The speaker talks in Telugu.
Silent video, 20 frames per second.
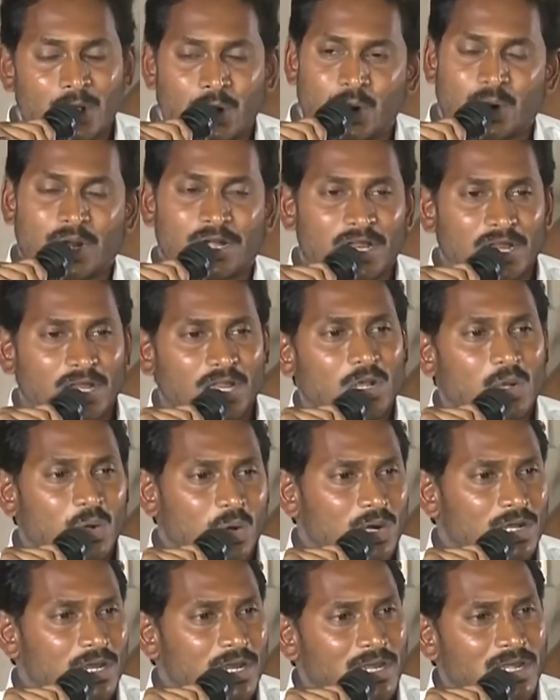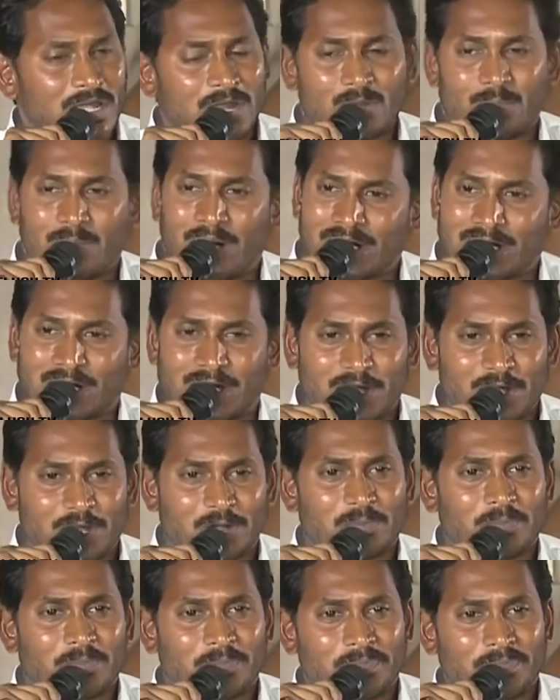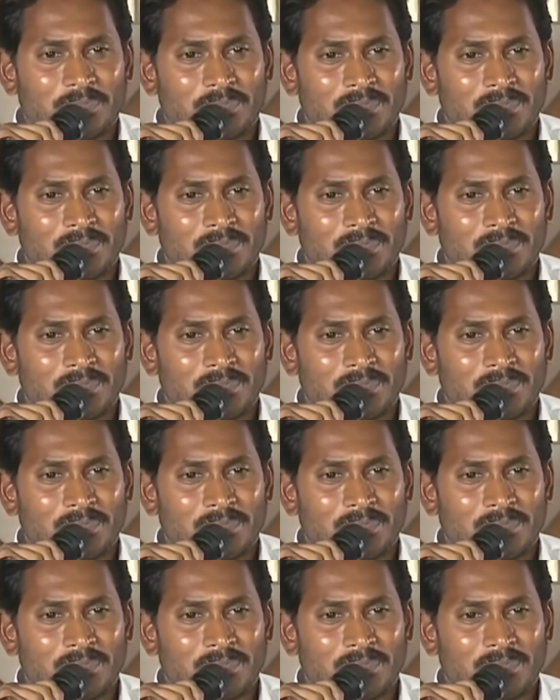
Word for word: ఇంకొకటని ఇంకొకటని వీళ్ళు మాట్లాడడం